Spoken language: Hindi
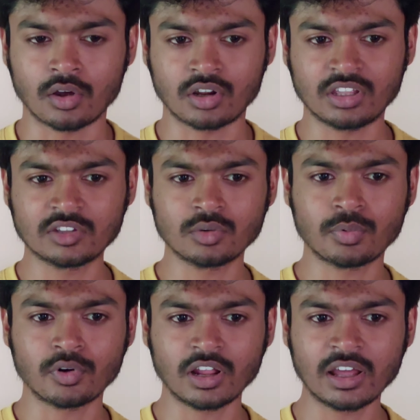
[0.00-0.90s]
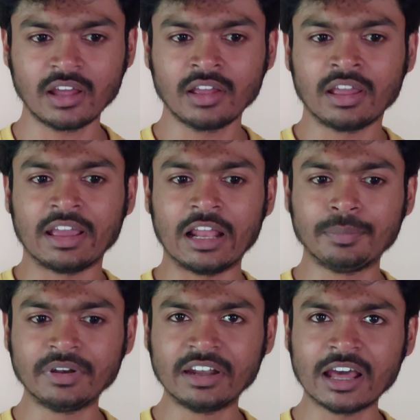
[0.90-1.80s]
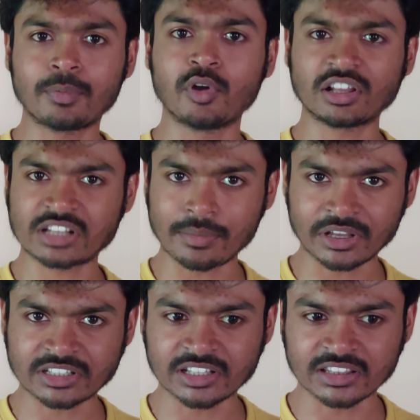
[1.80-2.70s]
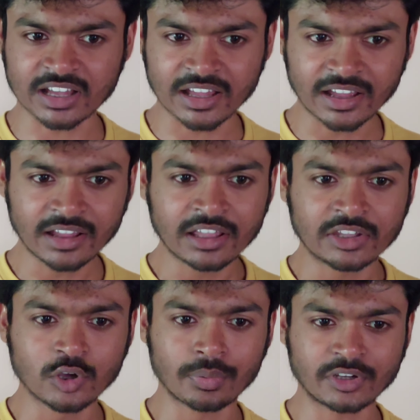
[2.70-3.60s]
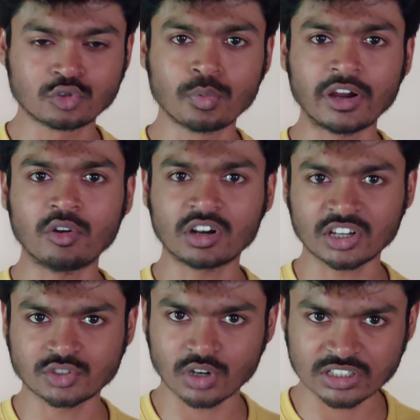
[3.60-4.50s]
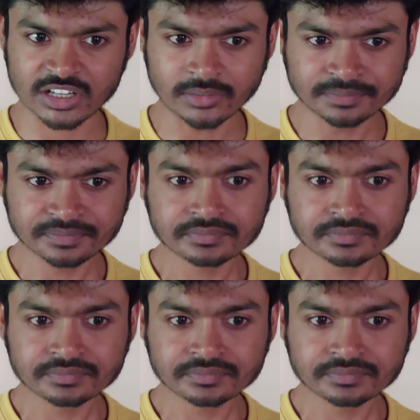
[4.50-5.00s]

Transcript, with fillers: और ये जो फ़ोन है एल पी डी डी आर फोर एक्स रैम के साथ आता है यू एफ एस टू पॉइंट वन का स्टोरेज है